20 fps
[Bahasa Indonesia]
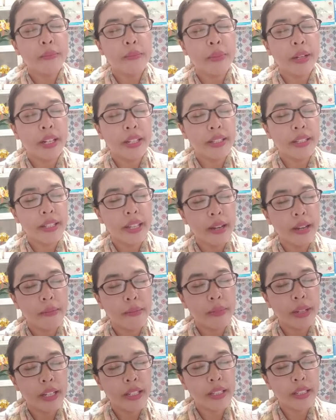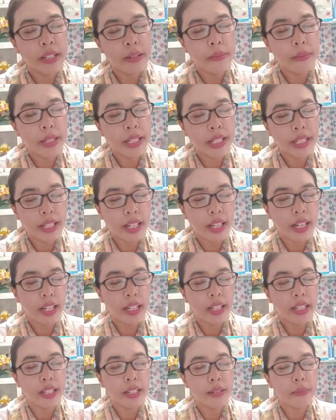pada zaman-zaman
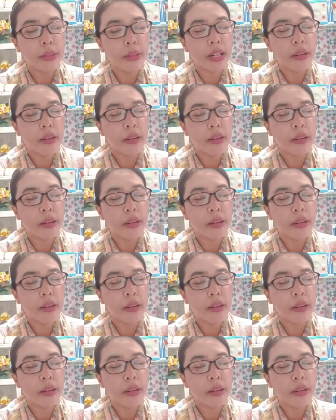sekarang ini,